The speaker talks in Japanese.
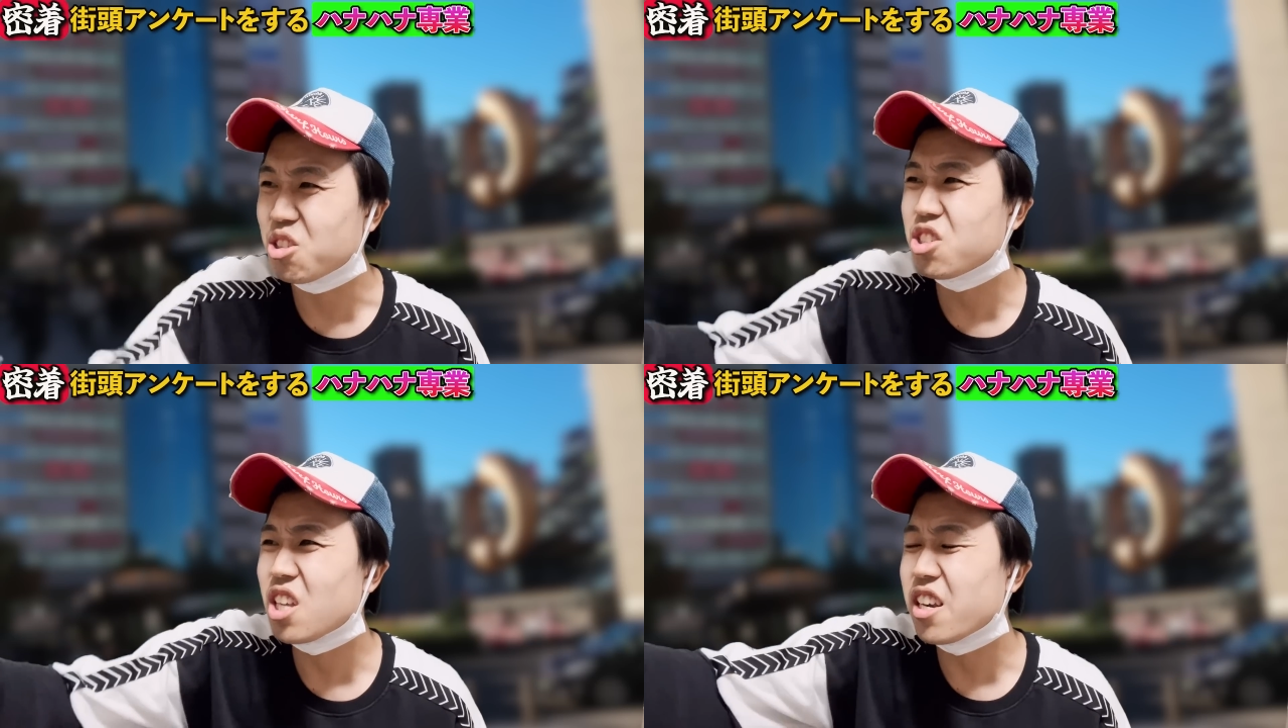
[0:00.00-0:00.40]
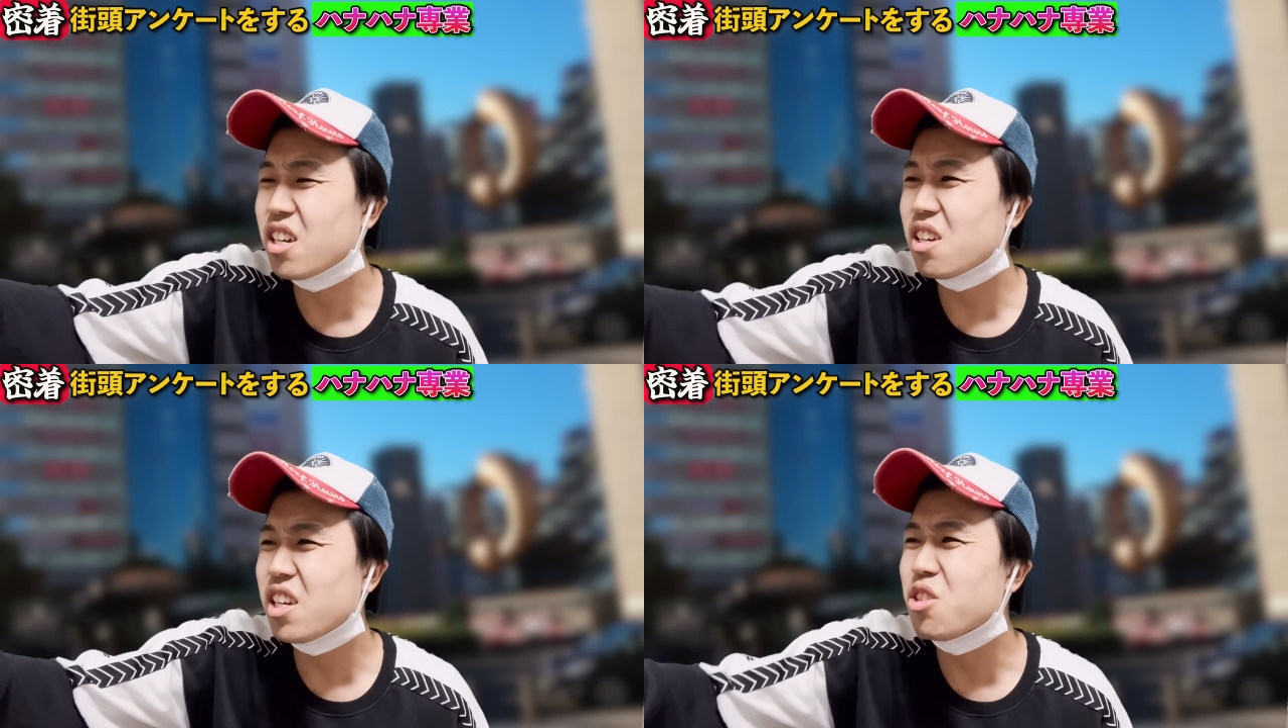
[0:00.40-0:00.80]
下
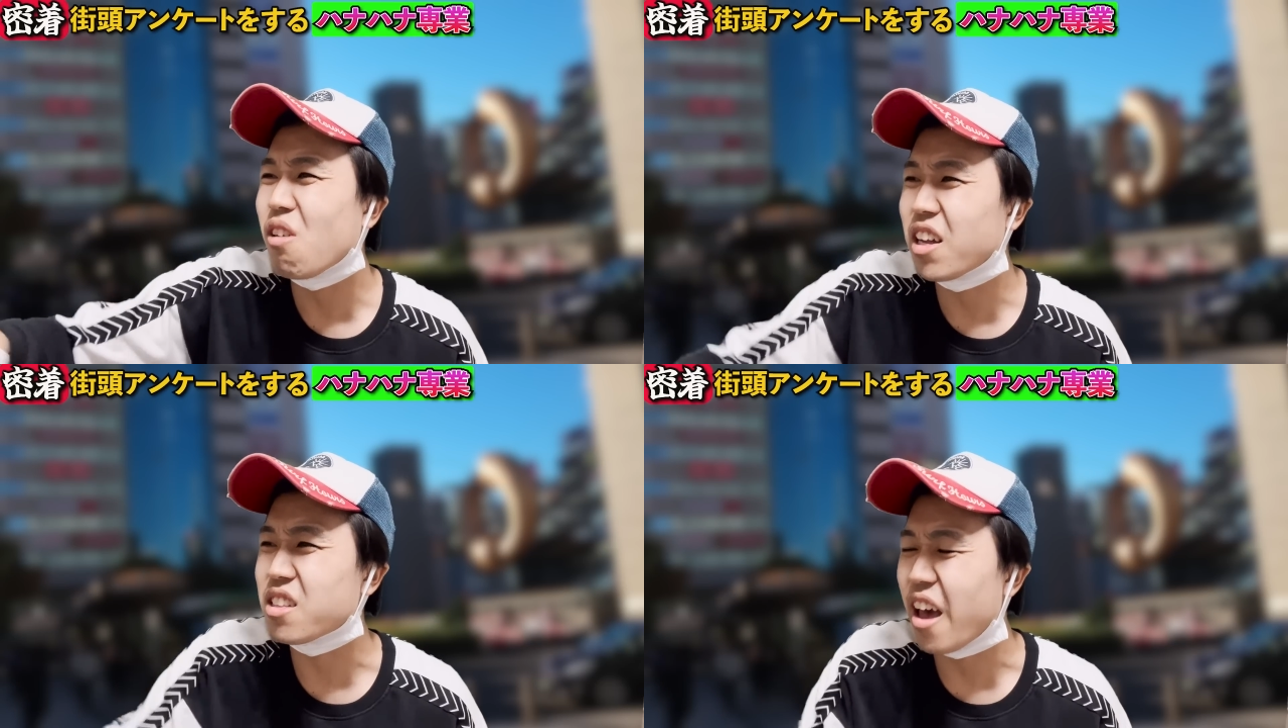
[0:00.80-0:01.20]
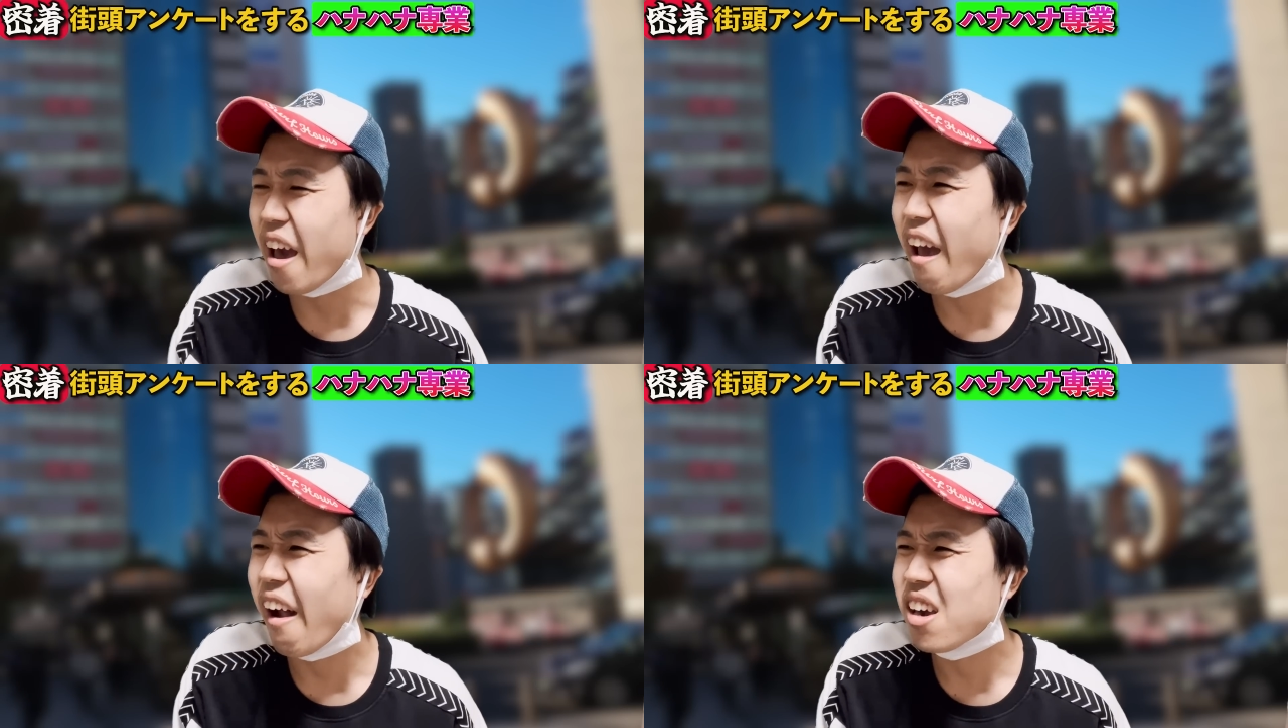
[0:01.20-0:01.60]
にいんのかって
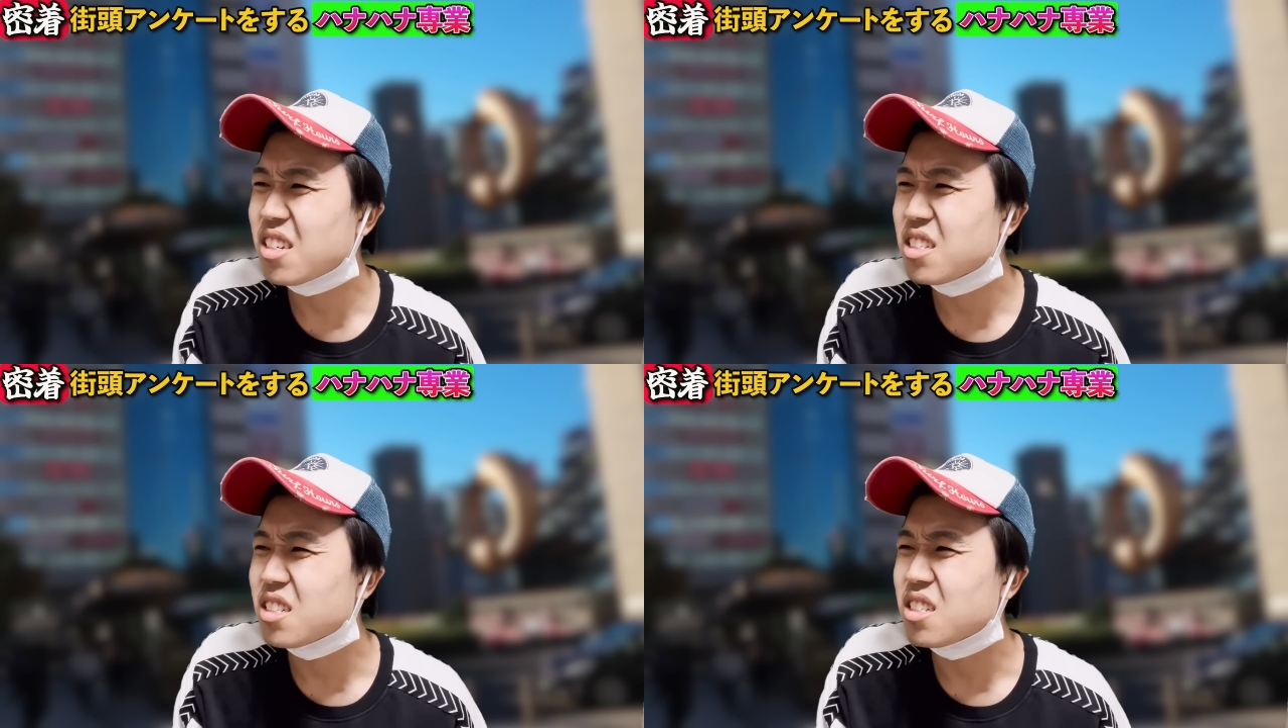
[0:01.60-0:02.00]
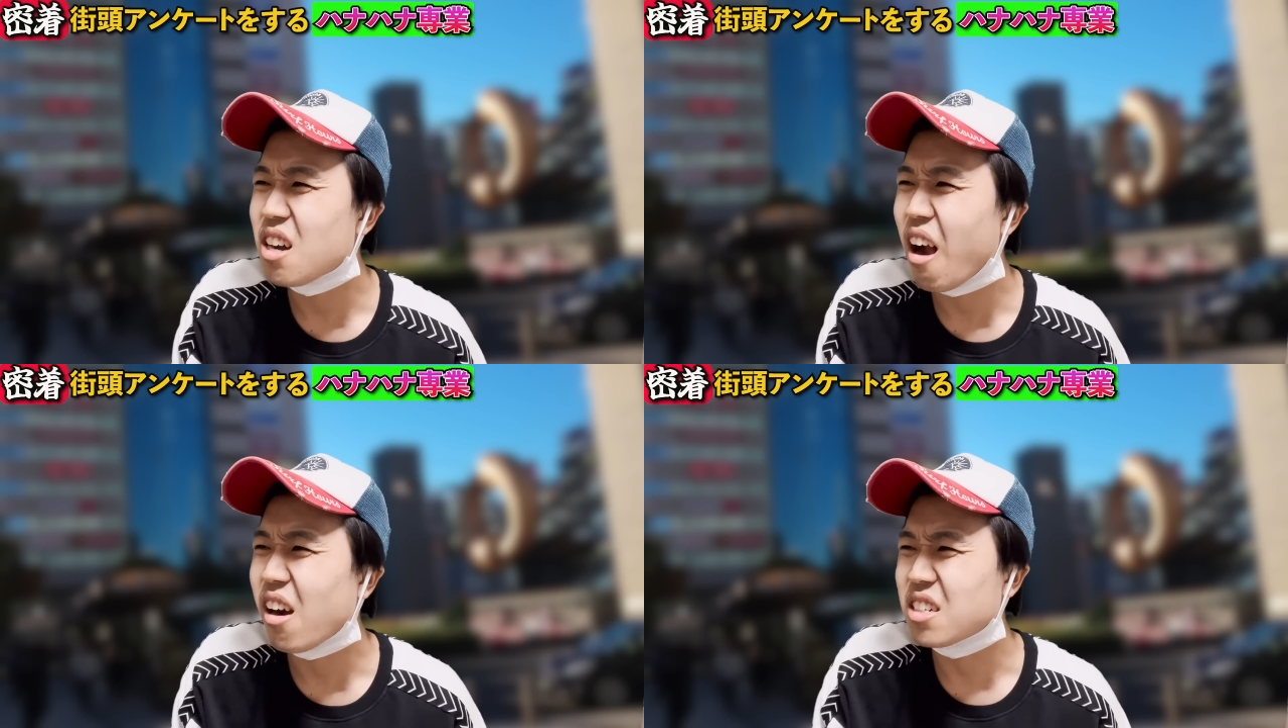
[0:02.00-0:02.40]
どういうことで
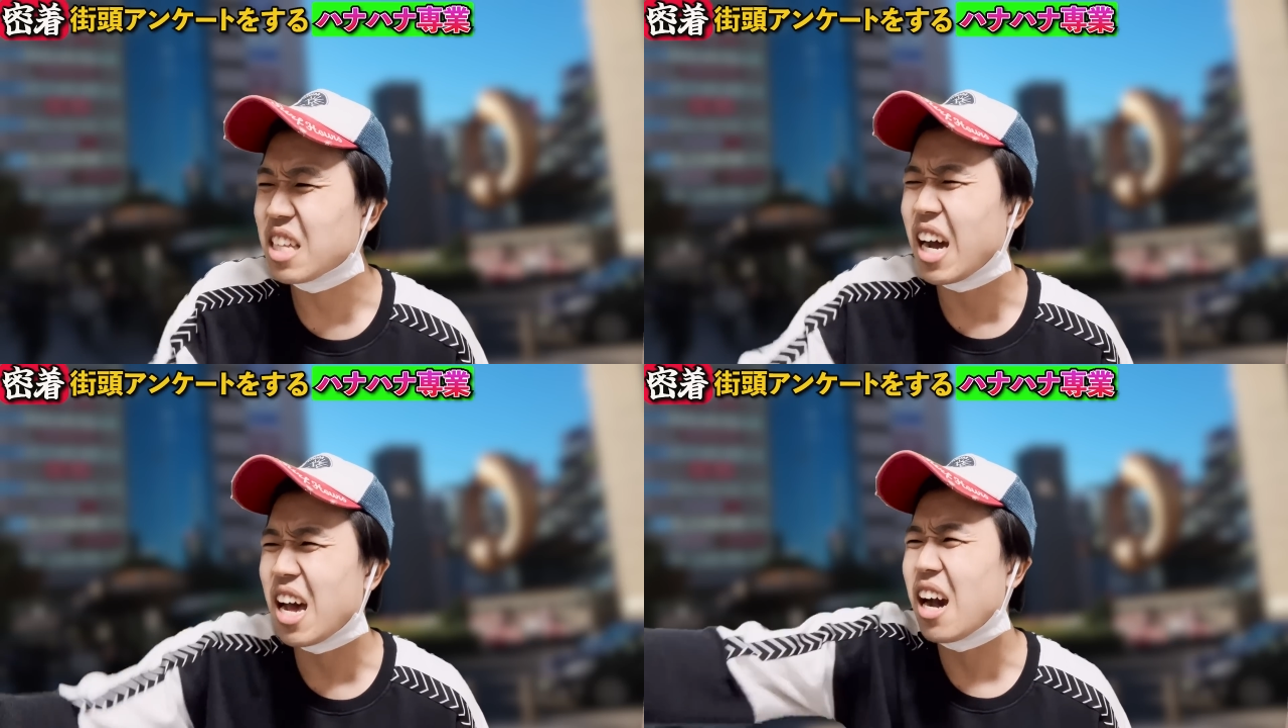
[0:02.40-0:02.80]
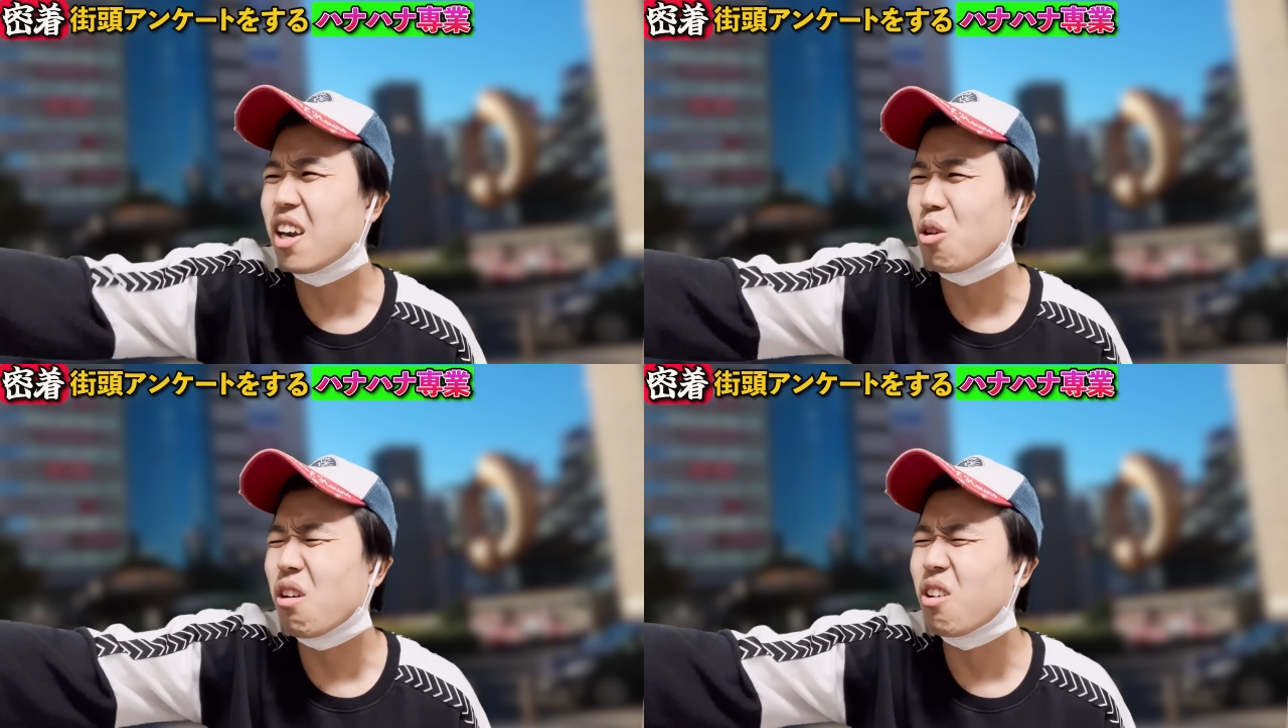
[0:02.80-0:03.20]
すかだから
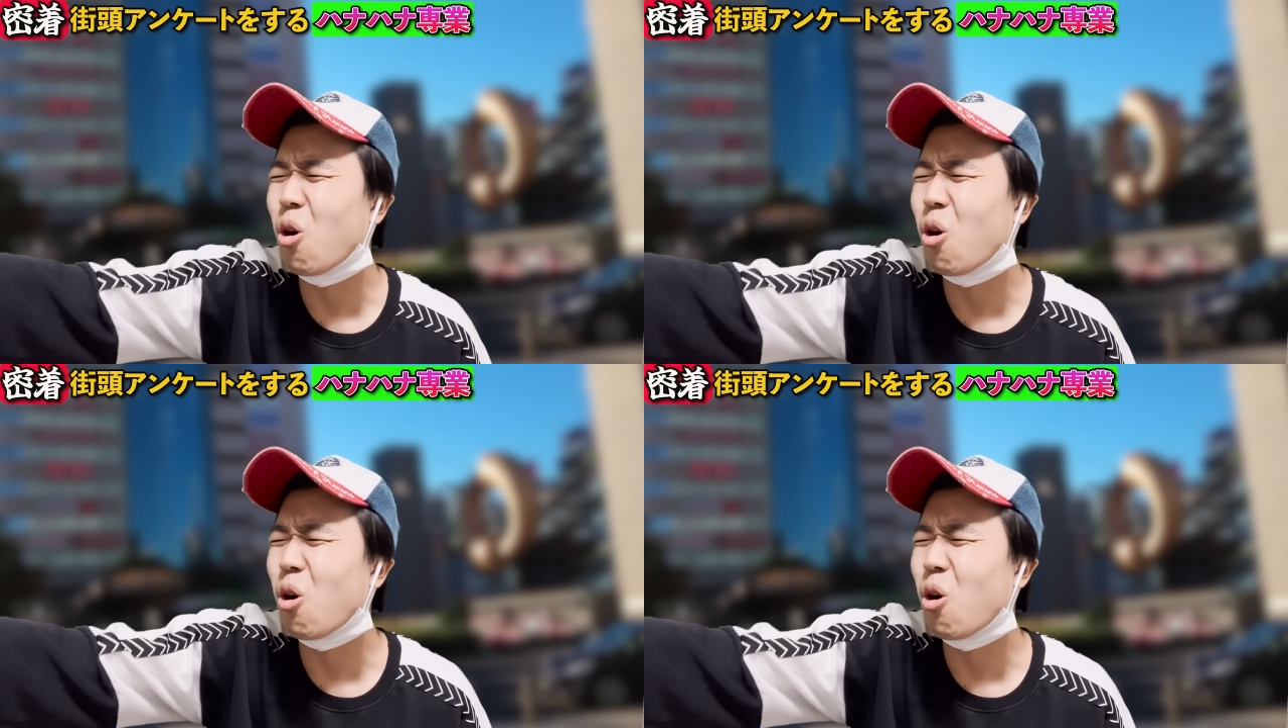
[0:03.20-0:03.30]
あの